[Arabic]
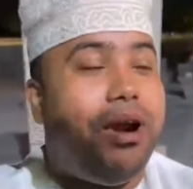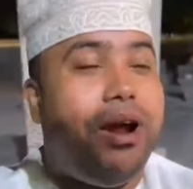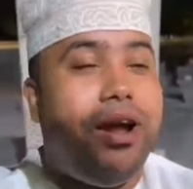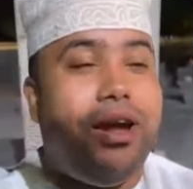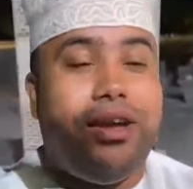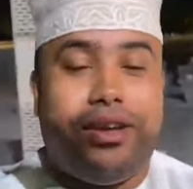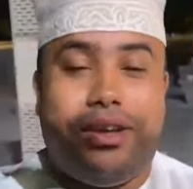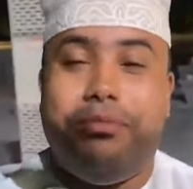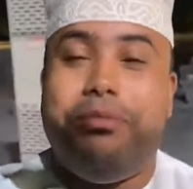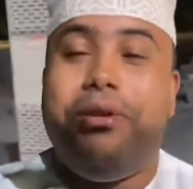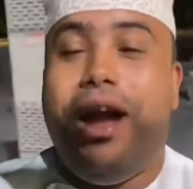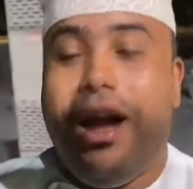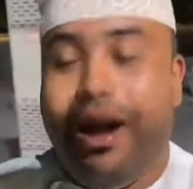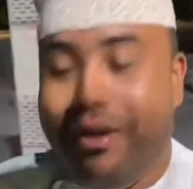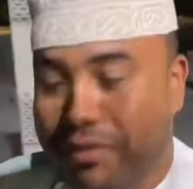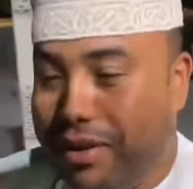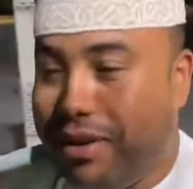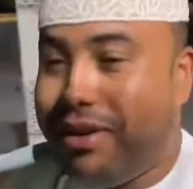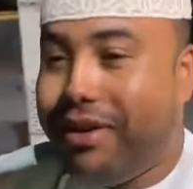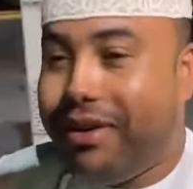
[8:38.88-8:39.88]

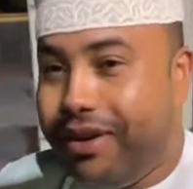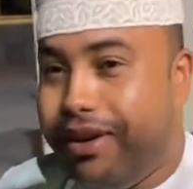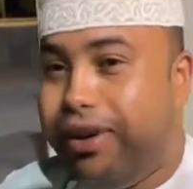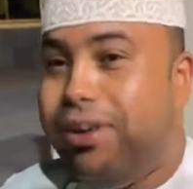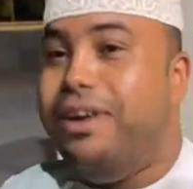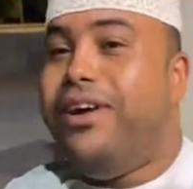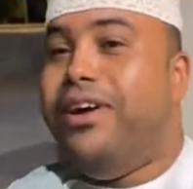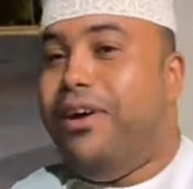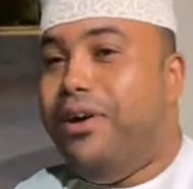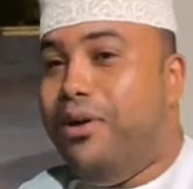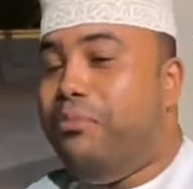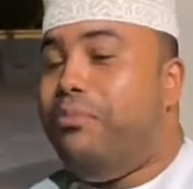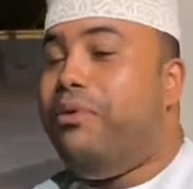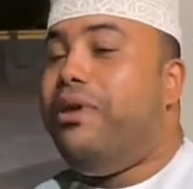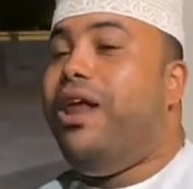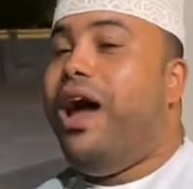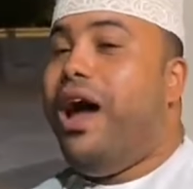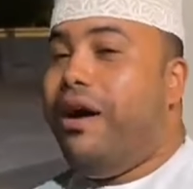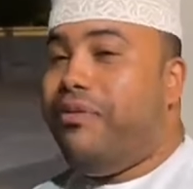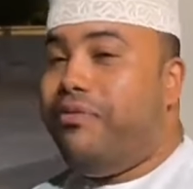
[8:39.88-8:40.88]
قدامك عادل
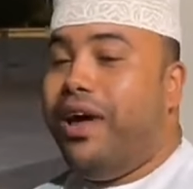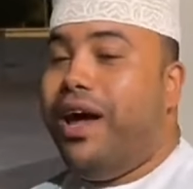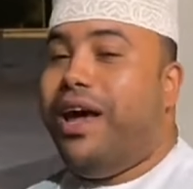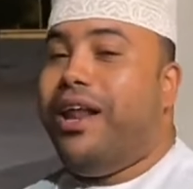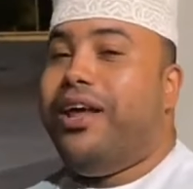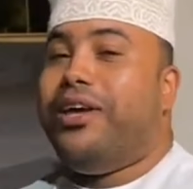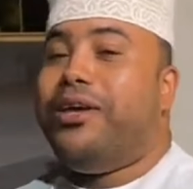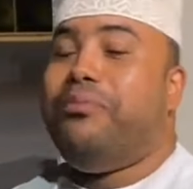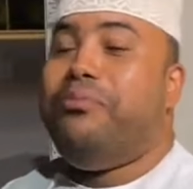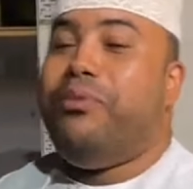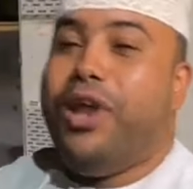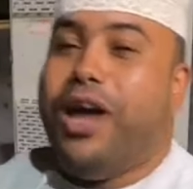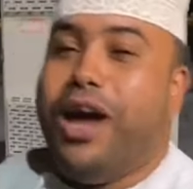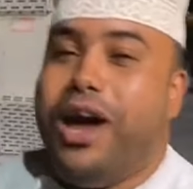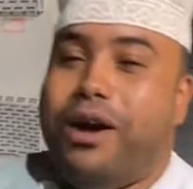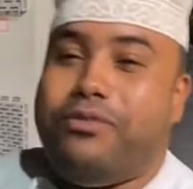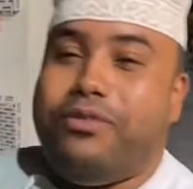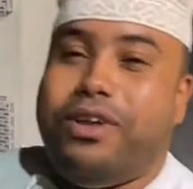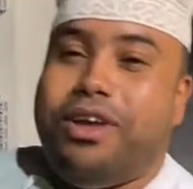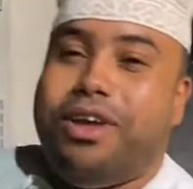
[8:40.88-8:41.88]
قساسي ذاك راعي
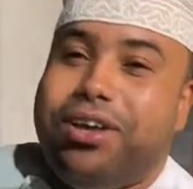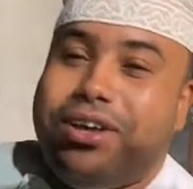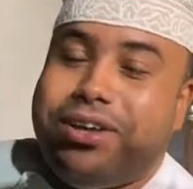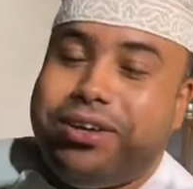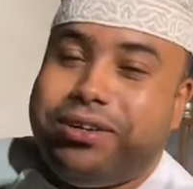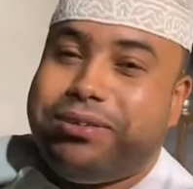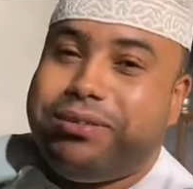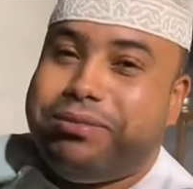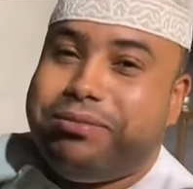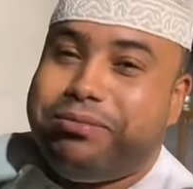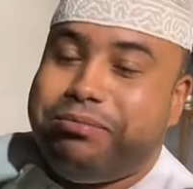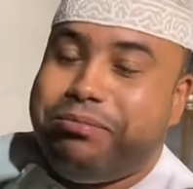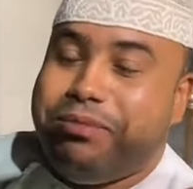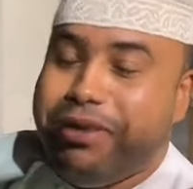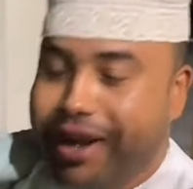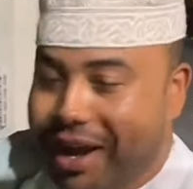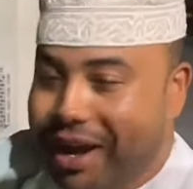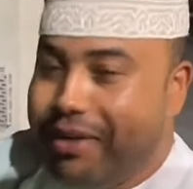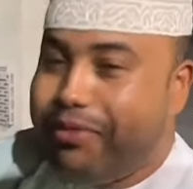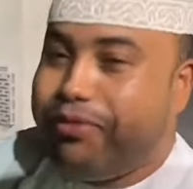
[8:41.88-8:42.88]
بيسه
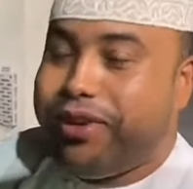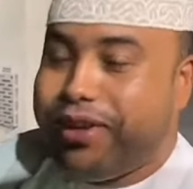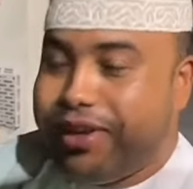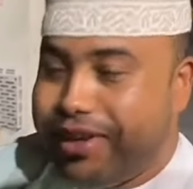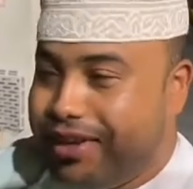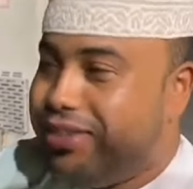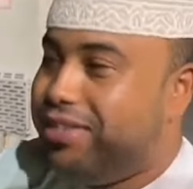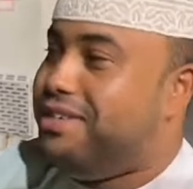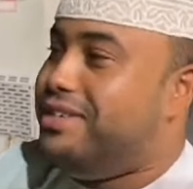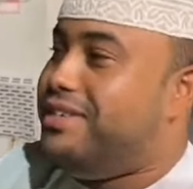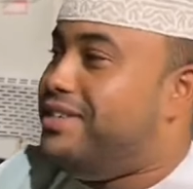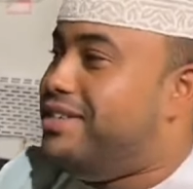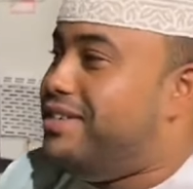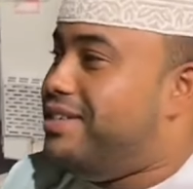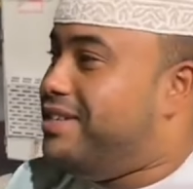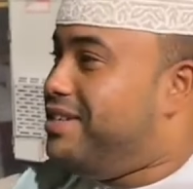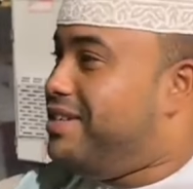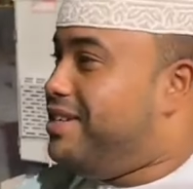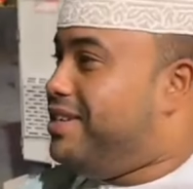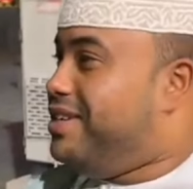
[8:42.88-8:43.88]
ابو بيسه
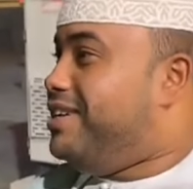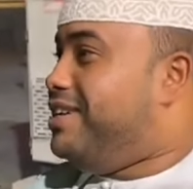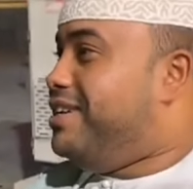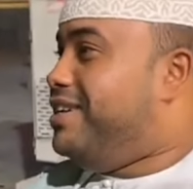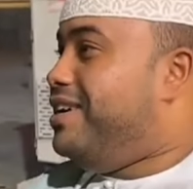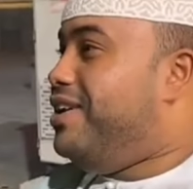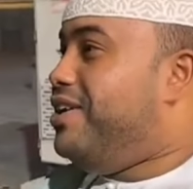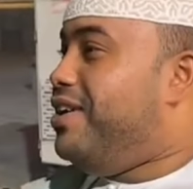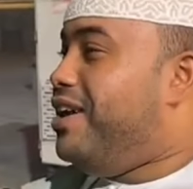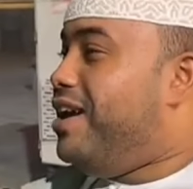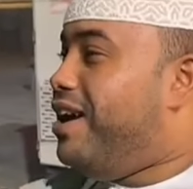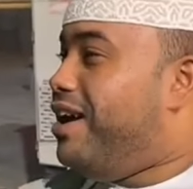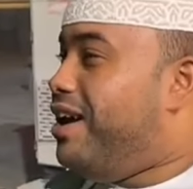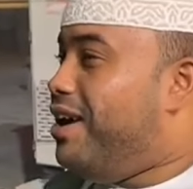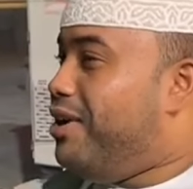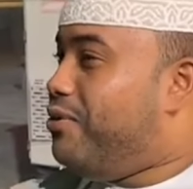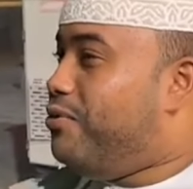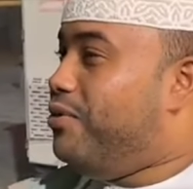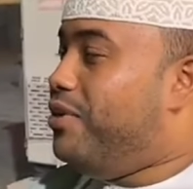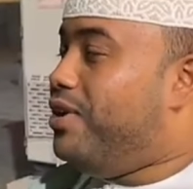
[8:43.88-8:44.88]
قدامك نعم
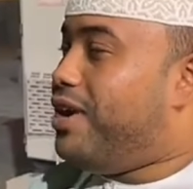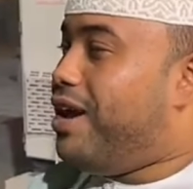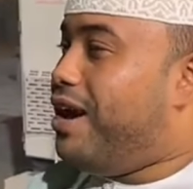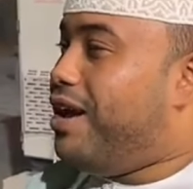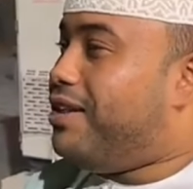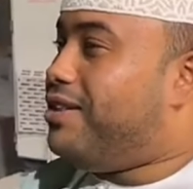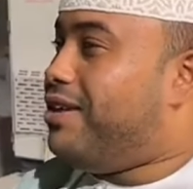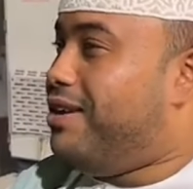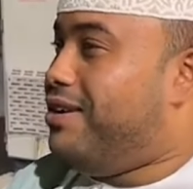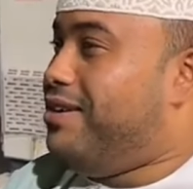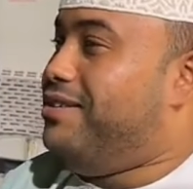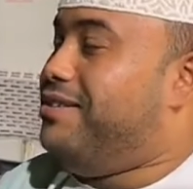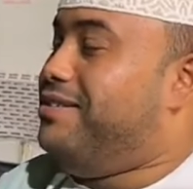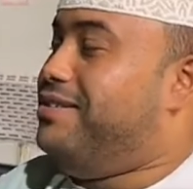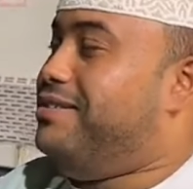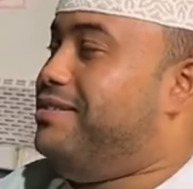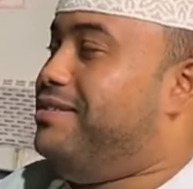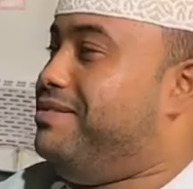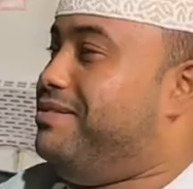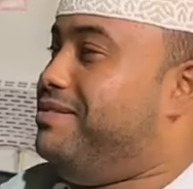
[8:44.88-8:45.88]
اقول لك غلطه
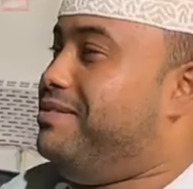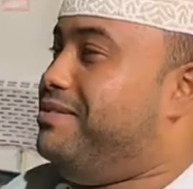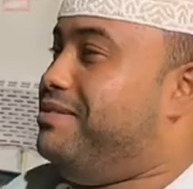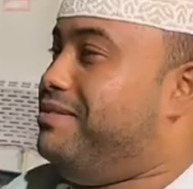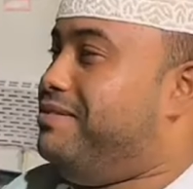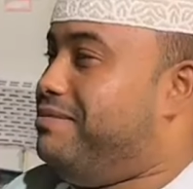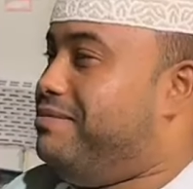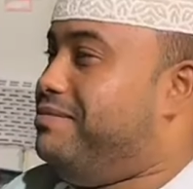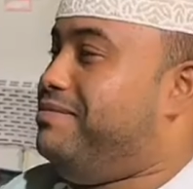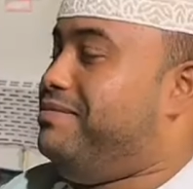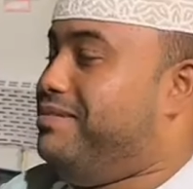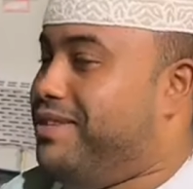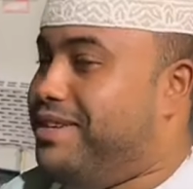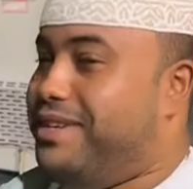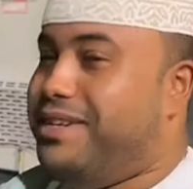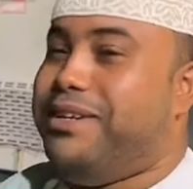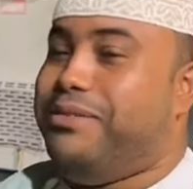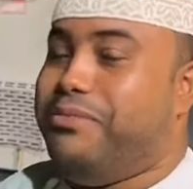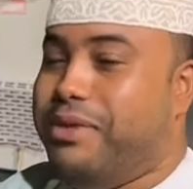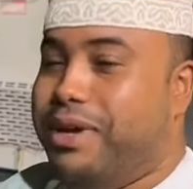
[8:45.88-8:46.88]
غلطه
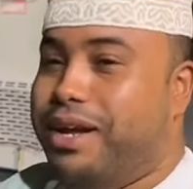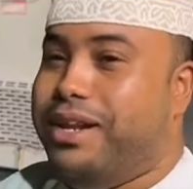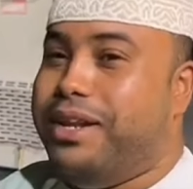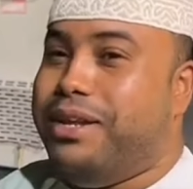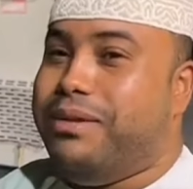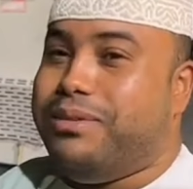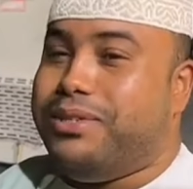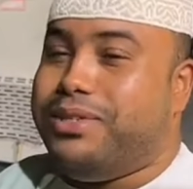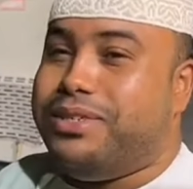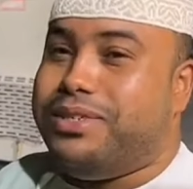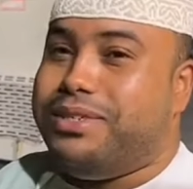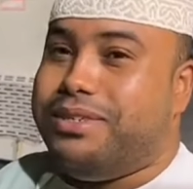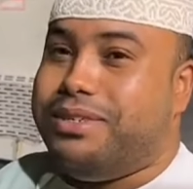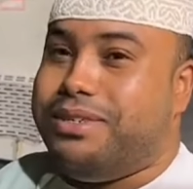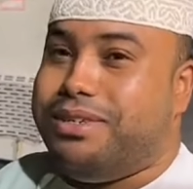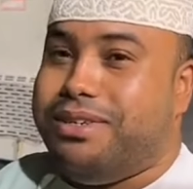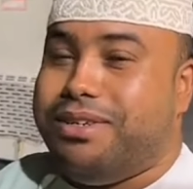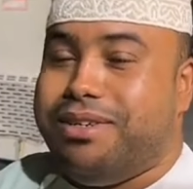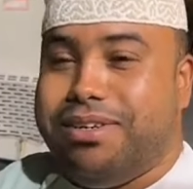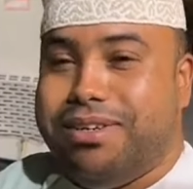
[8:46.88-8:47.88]
واكبر
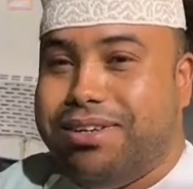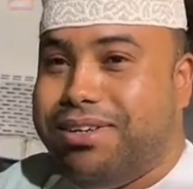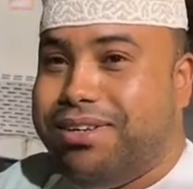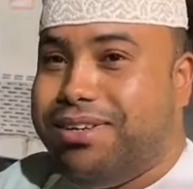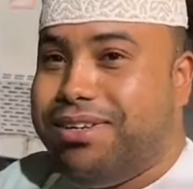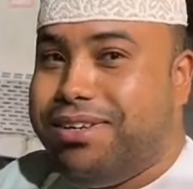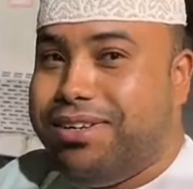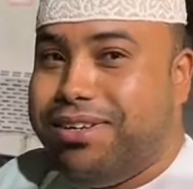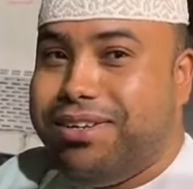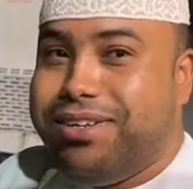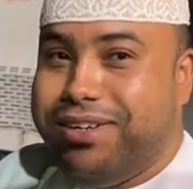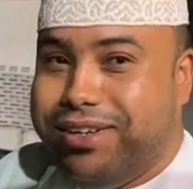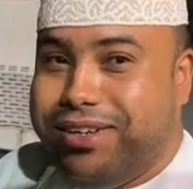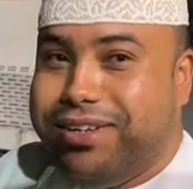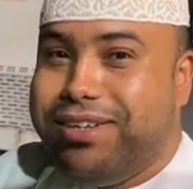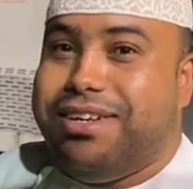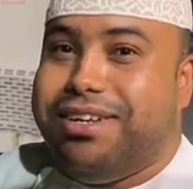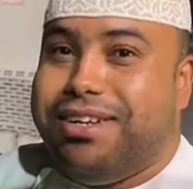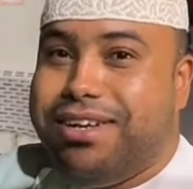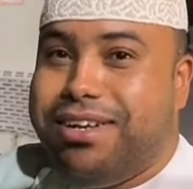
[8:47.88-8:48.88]
غلطه ده يوم
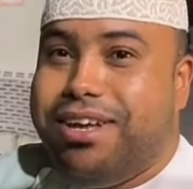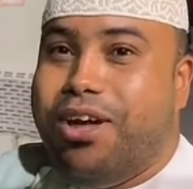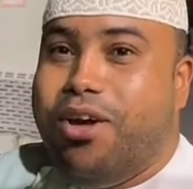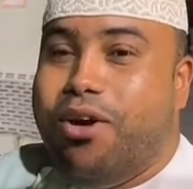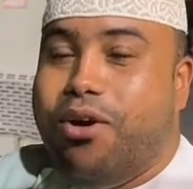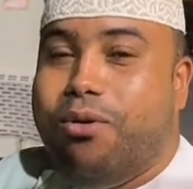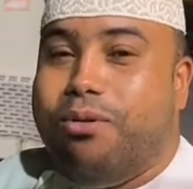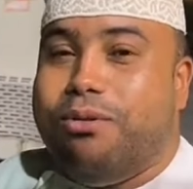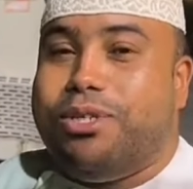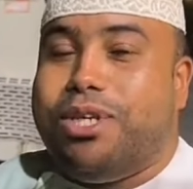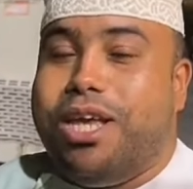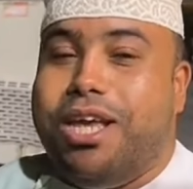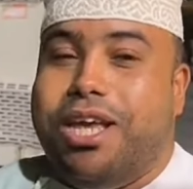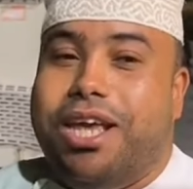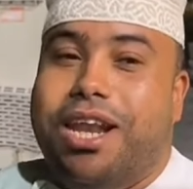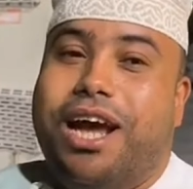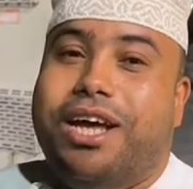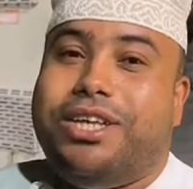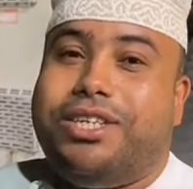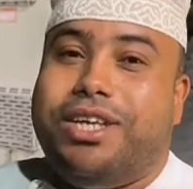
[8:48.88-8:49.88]
لاقيتك وزي
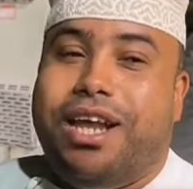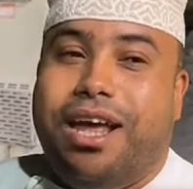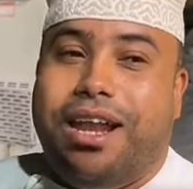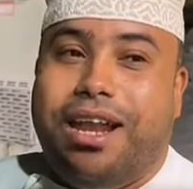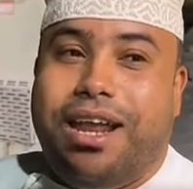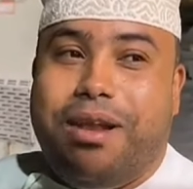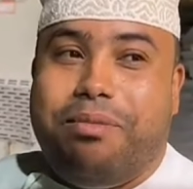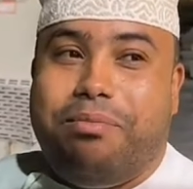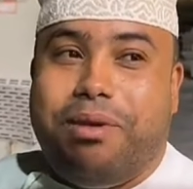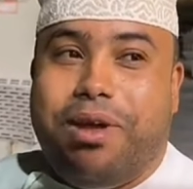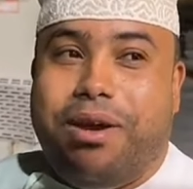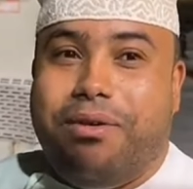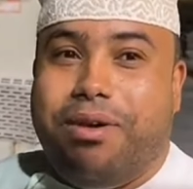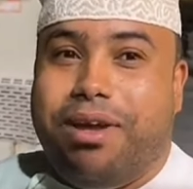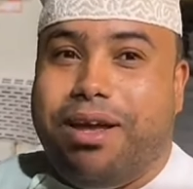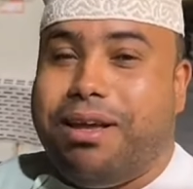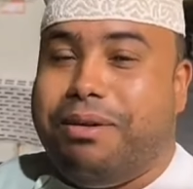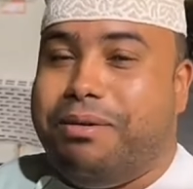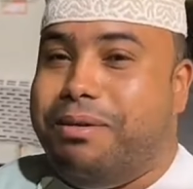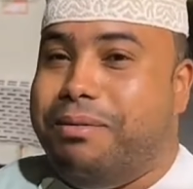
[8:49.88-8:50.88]
العسل على قلبي
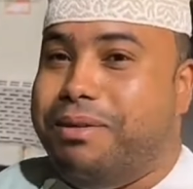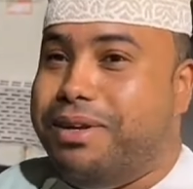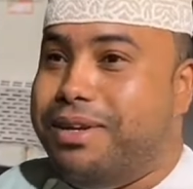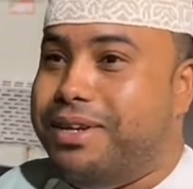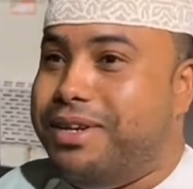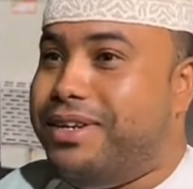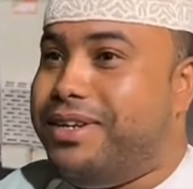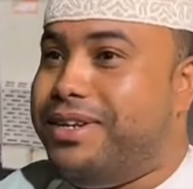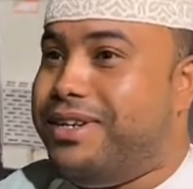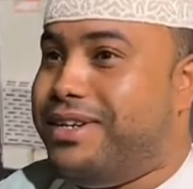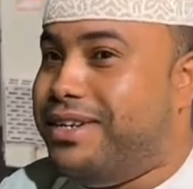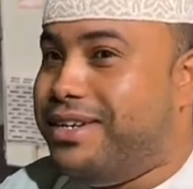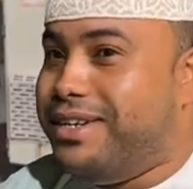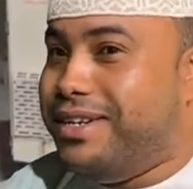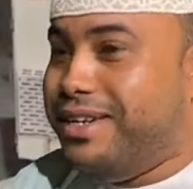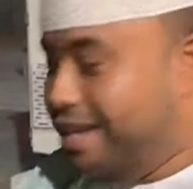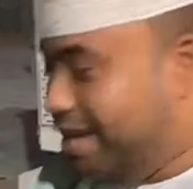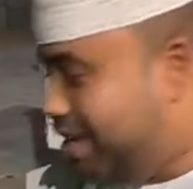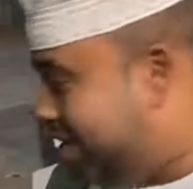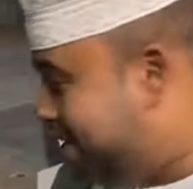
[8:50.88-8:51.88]
هواك يا ابو حميد مره
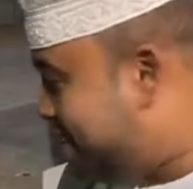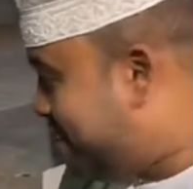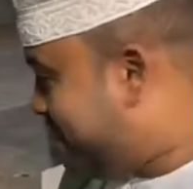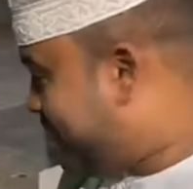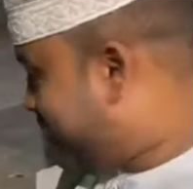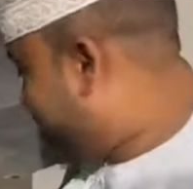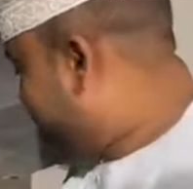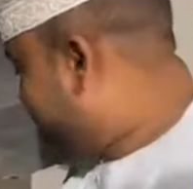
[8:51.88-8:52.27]
إيه.